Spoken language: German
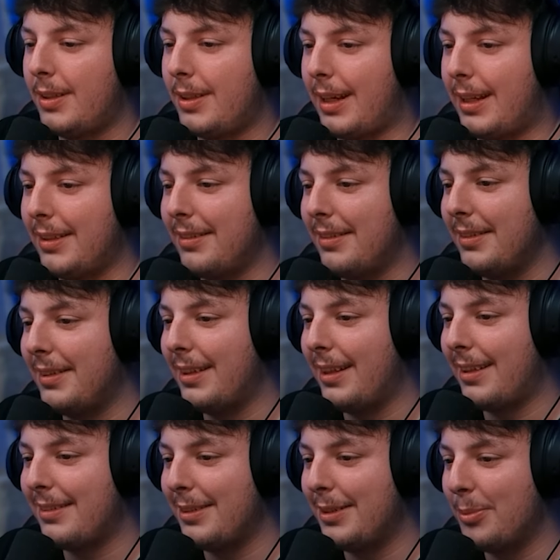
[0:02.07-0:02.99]
Kann das nicht
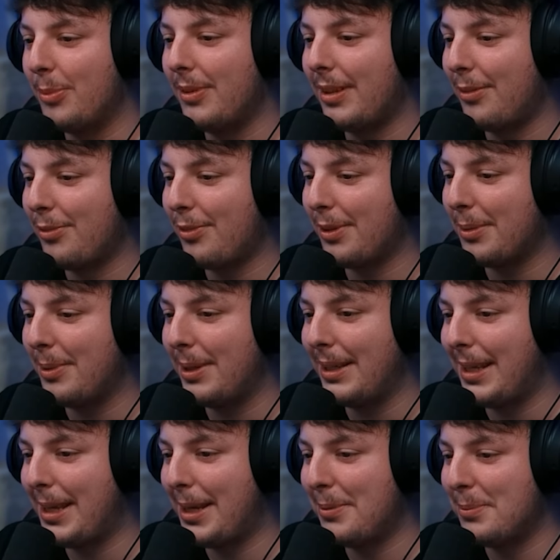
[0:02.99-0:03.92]
lassen. Ich muss einfach immer
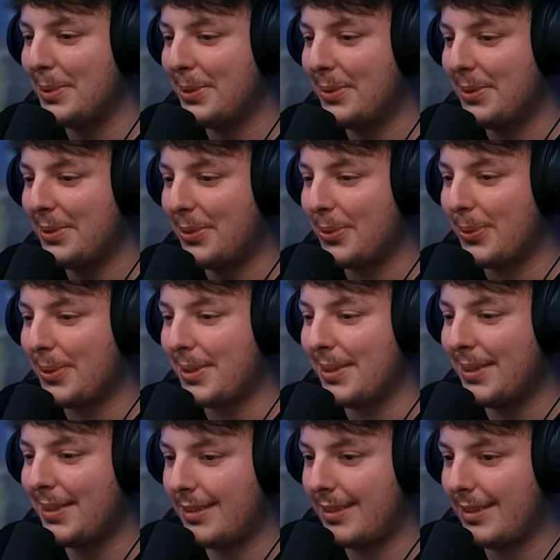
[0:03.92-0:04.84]
gambeln und drücken.
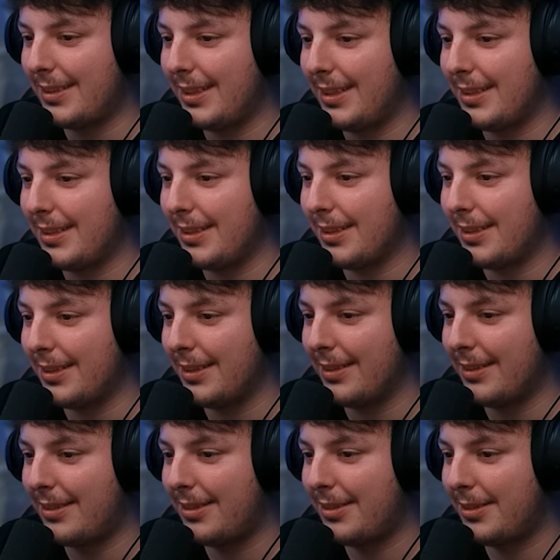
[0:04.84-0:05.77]
Es geht nicht
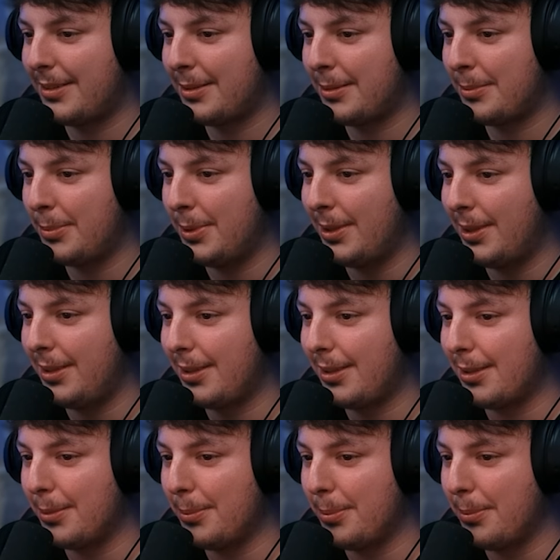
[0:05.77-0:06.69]
anders. Will hier nicht
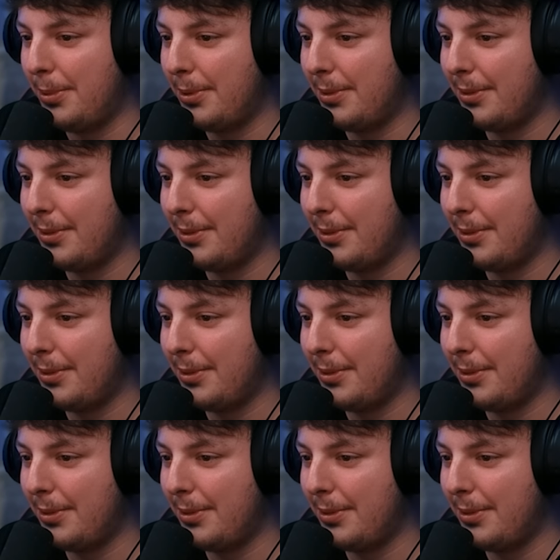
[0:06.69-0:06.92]
klippen.